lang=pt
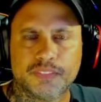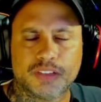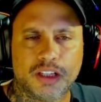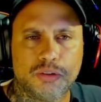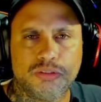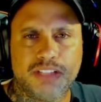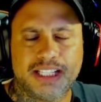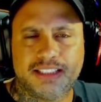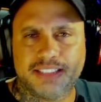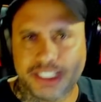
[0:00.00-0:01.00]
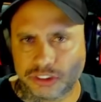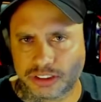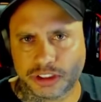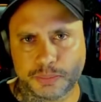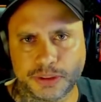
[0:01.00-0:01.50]
Eu detesto
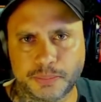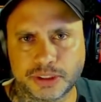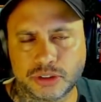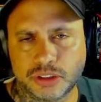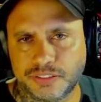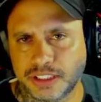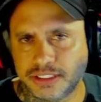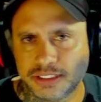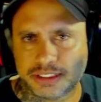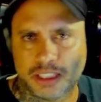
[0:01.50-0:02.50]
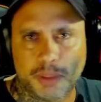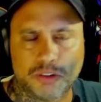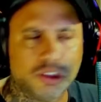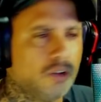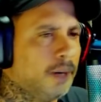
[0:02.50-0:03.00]
esse tipo de pessoa que faz isso,
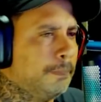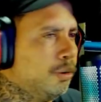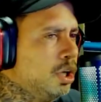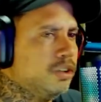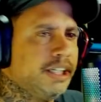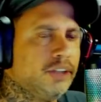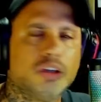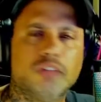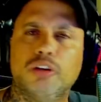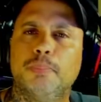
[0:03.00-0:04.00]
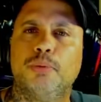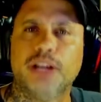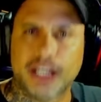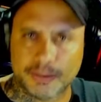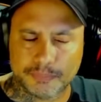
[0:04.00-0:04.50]
irmão. Não apoio nem nunca vou
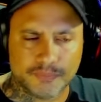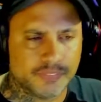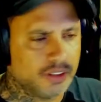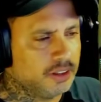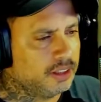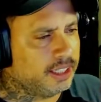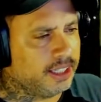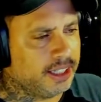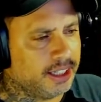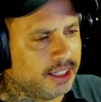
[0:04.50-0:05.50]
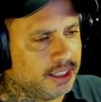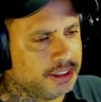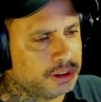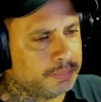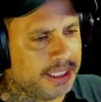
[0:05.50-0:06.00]
apoiar. É,
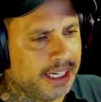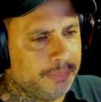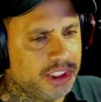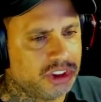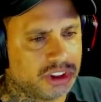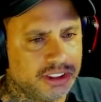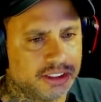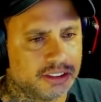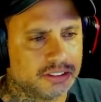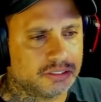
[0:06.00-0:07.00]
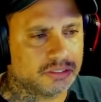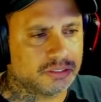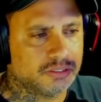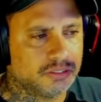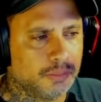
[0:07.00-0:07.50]
espalhar mentira.
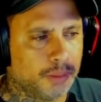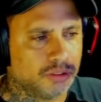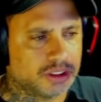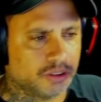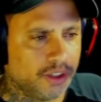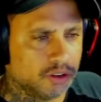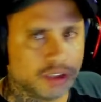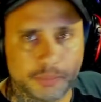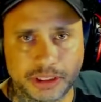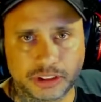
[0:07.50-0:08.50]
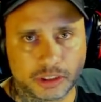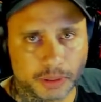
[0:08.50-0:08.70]
Bom, se alguém contar uma mentira para